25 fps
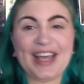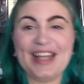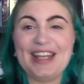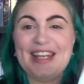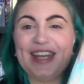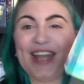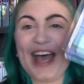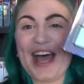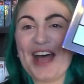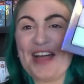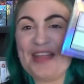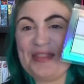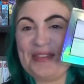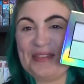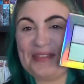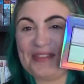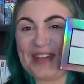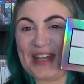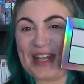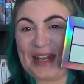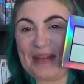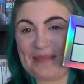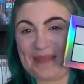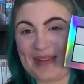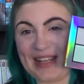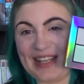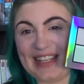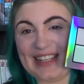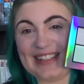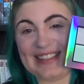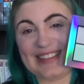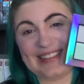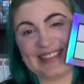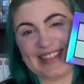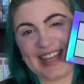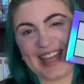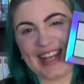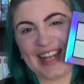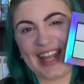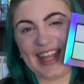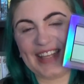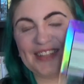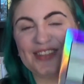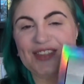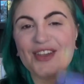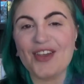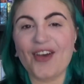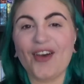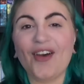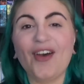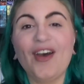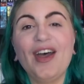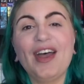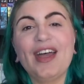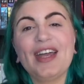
la nouvelle palette d'highlighter